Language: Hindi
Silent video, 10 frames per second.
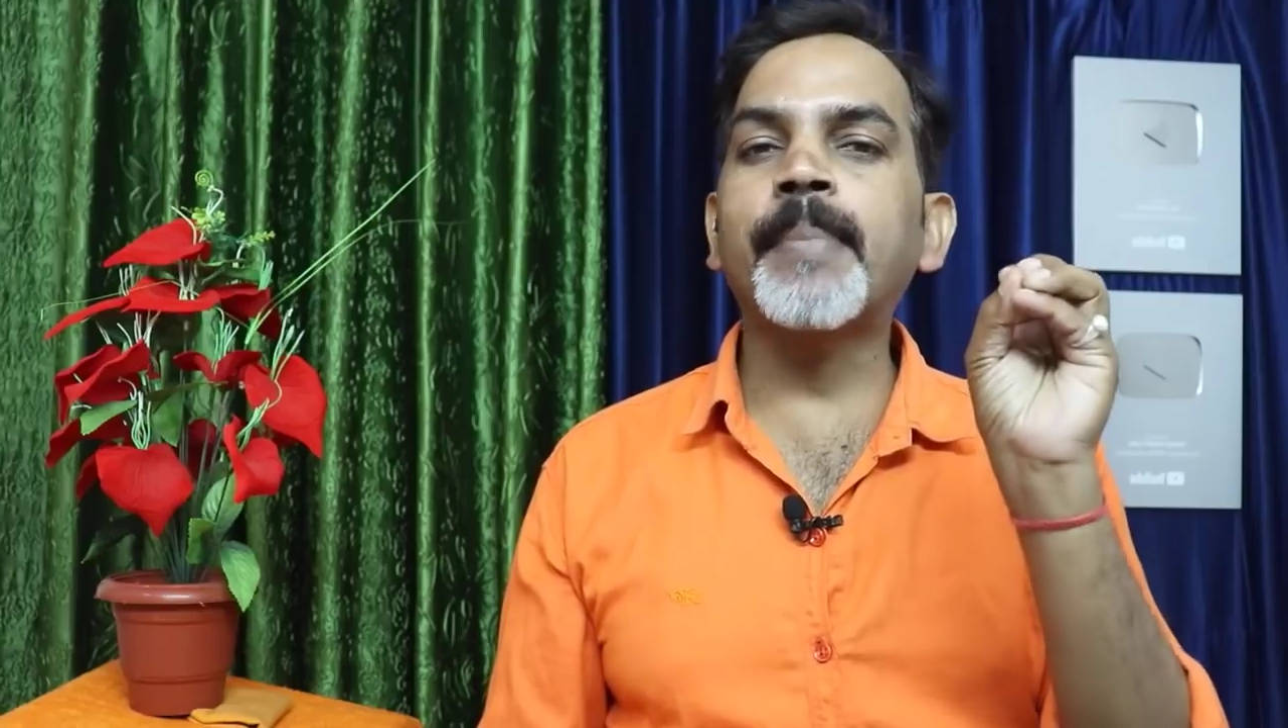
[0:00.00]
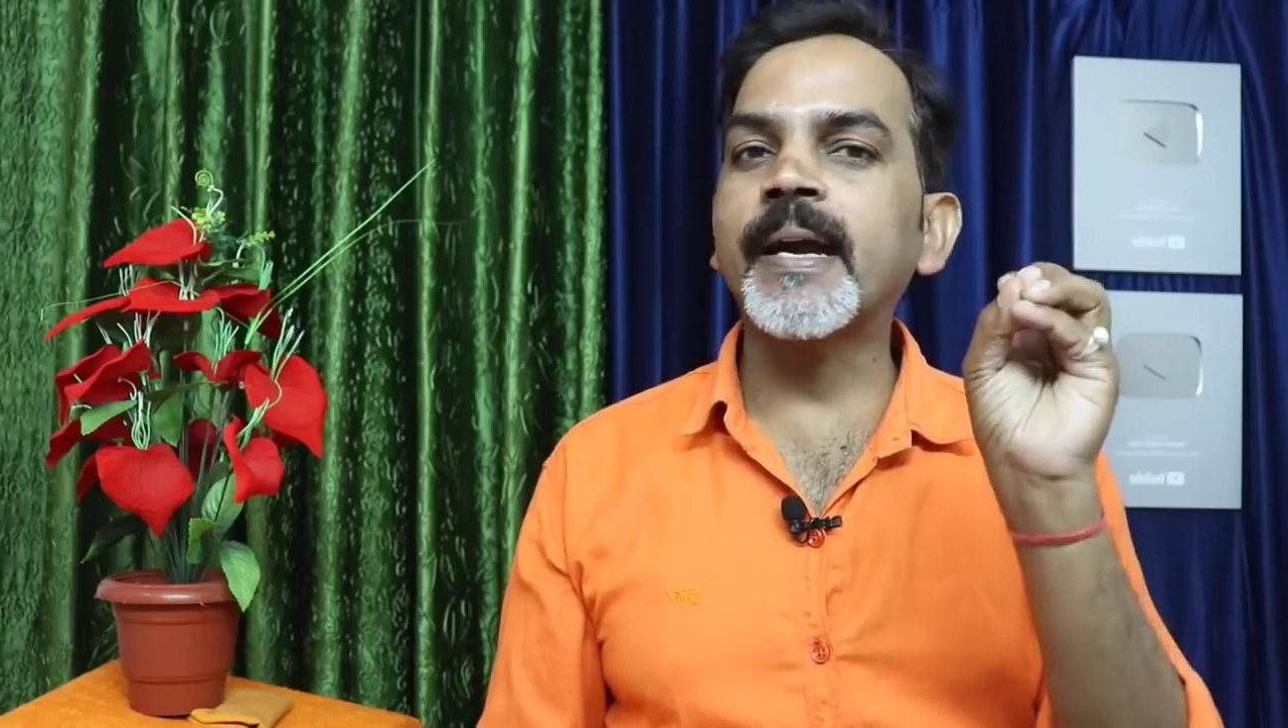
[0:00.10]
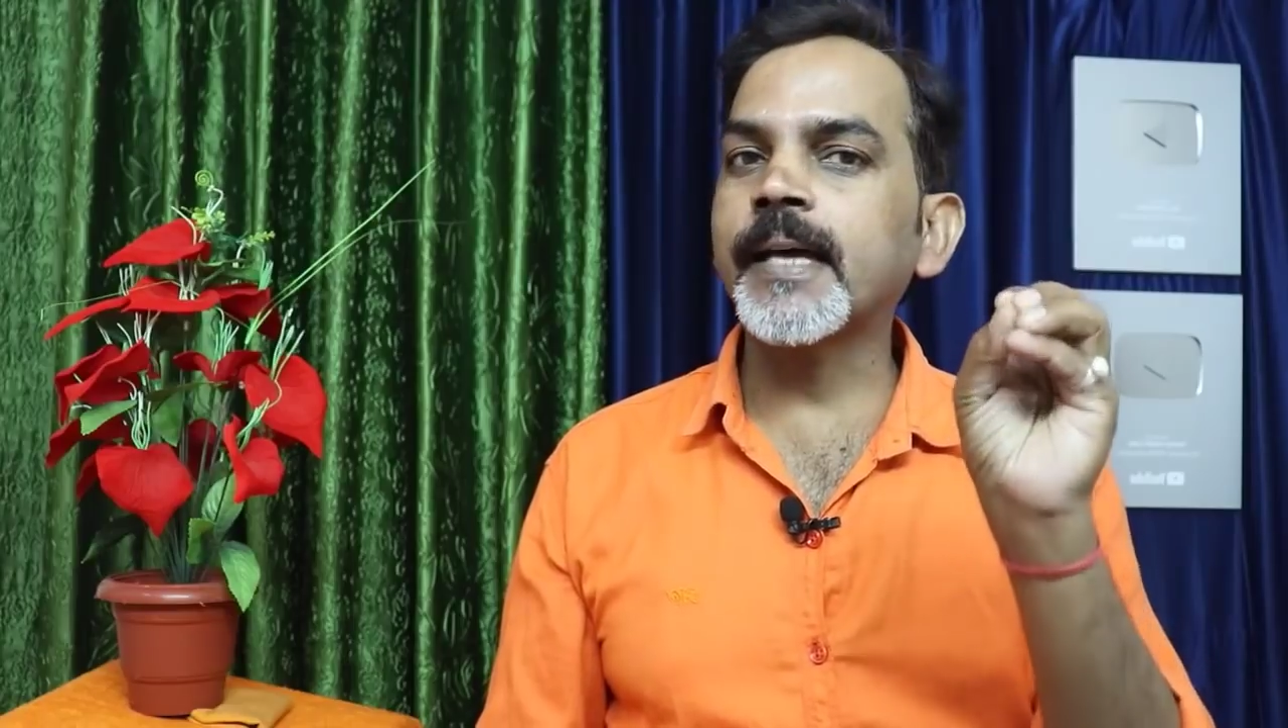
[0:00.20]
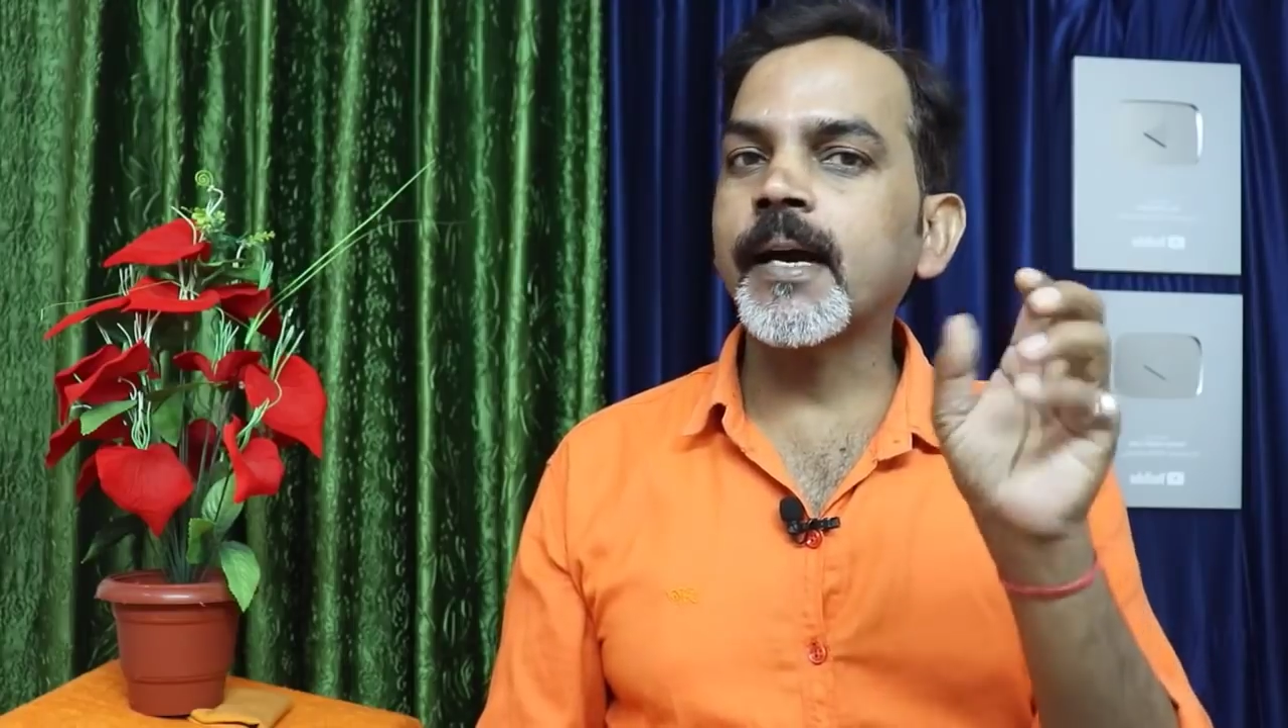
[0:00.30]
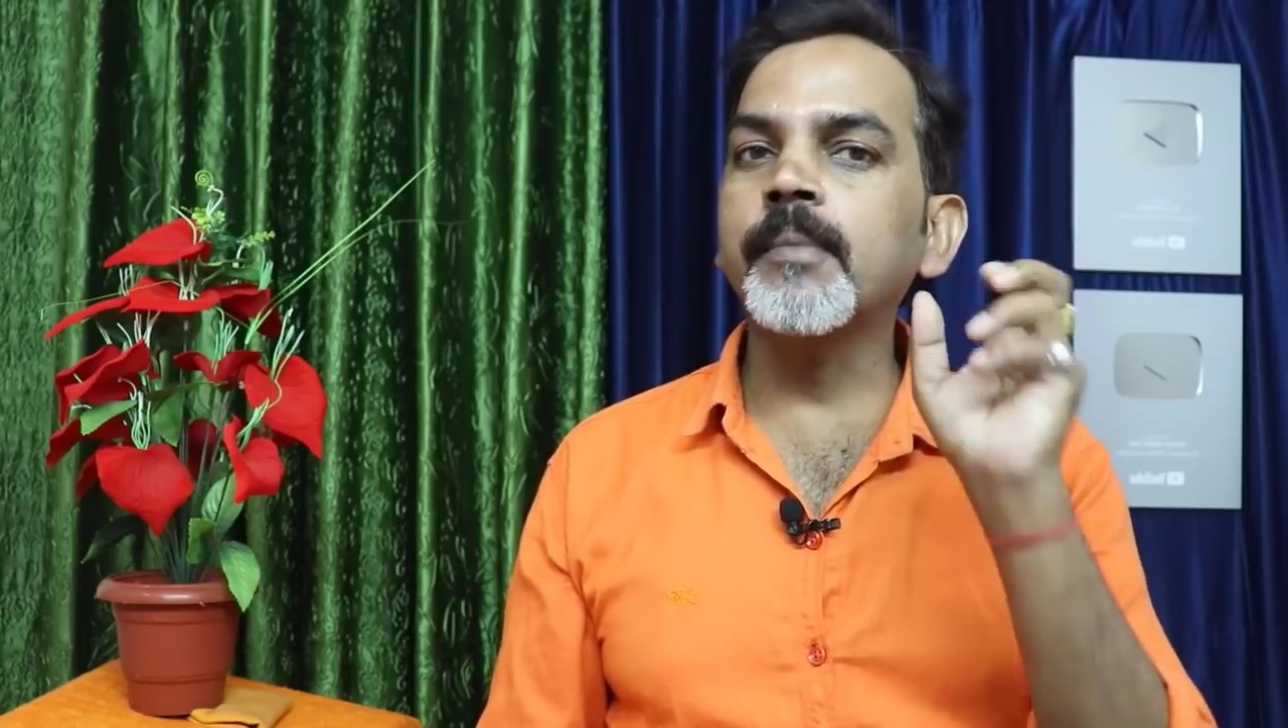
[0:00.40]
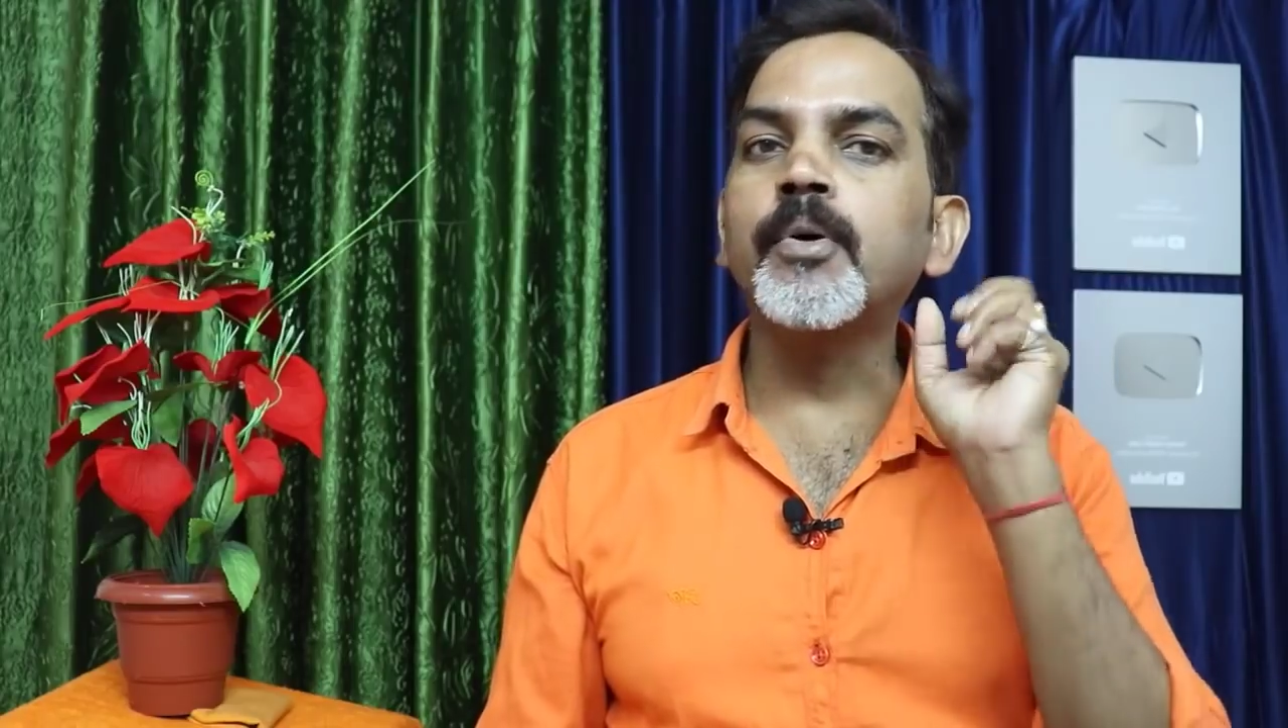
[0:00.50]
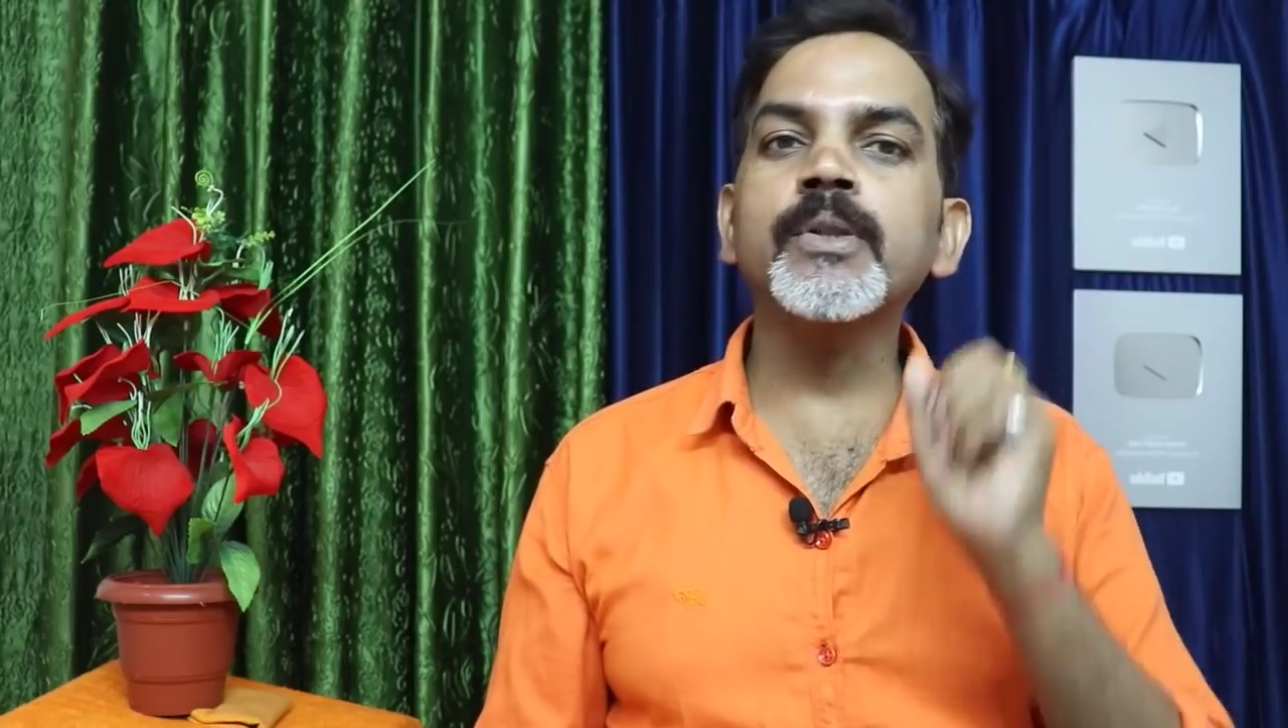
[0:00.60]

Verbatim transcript: पैदा कब